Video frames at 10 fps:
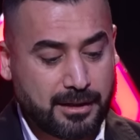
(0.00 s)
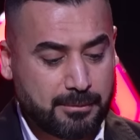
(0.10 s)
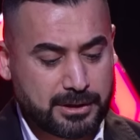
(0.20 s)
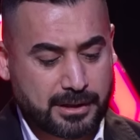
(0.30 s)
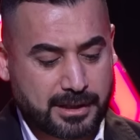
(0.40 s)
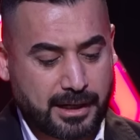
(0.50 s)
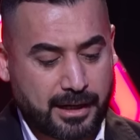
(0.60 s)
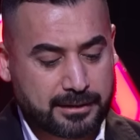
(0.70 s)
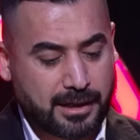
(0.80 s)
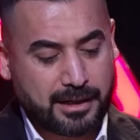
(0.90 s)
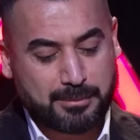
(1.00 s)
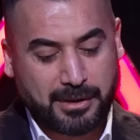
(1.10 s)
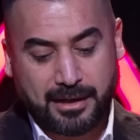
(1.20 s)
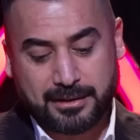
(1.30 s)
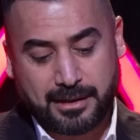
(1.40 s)
من تصريحات انا
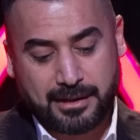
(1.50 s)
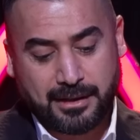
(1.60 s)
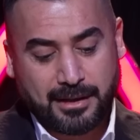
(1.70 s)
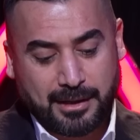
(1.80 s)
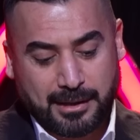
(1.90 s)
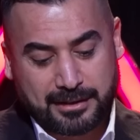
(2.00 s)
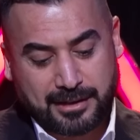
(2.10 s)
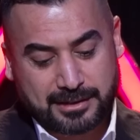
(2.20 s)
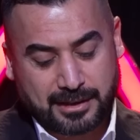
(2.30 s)
ما ادري التص...